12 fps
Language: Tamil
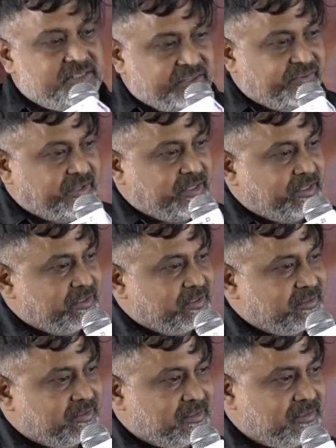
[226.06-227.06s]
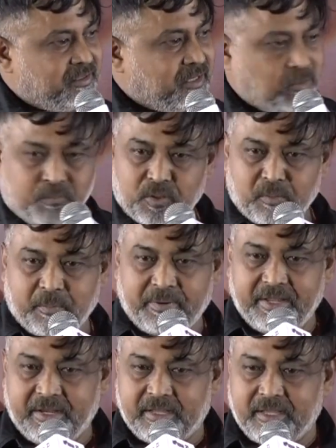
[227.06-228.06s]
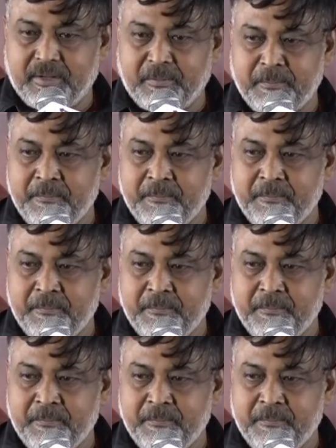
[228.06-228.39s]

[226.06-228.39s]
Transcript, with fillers: ஜிவி அற்புதமாக பண்ணியிருக்காரு